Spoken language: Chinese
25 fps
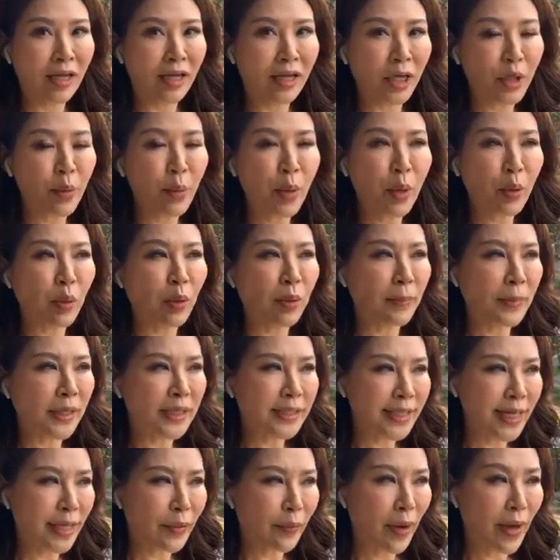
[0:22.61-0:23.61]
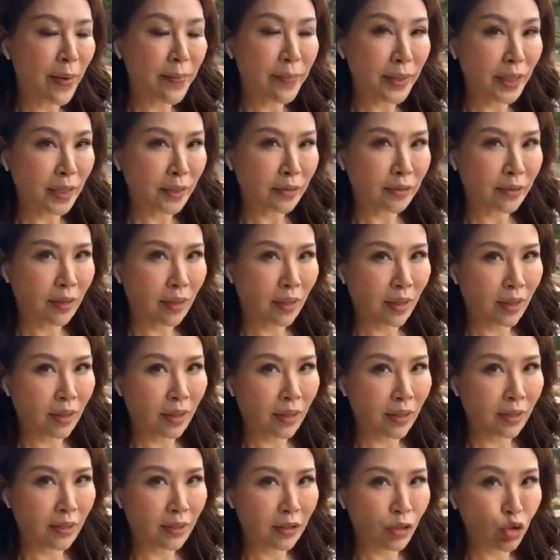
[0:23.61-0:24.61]
因为我们在外面，
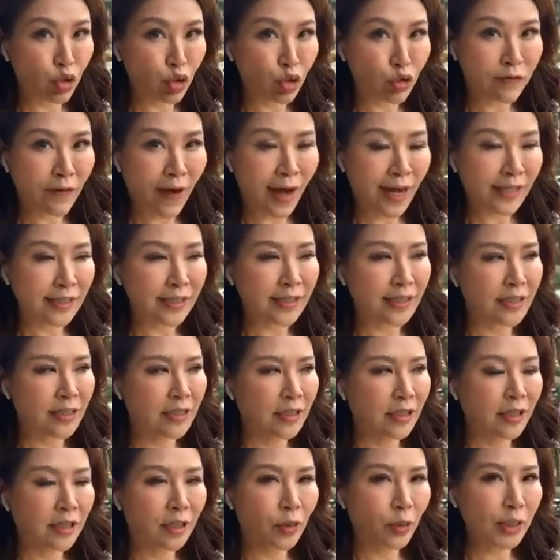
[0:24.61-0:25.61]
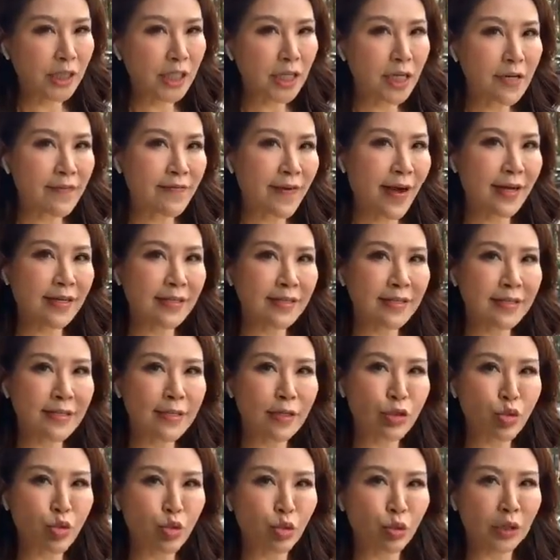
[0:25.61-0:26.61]
呃，租房子，我这个房子
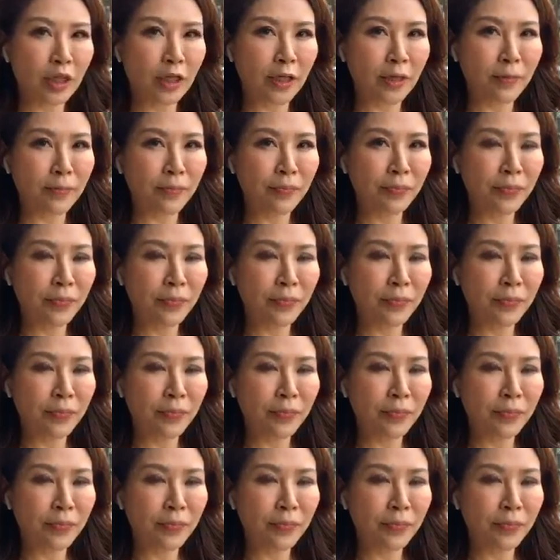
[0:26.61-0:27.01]
是租的，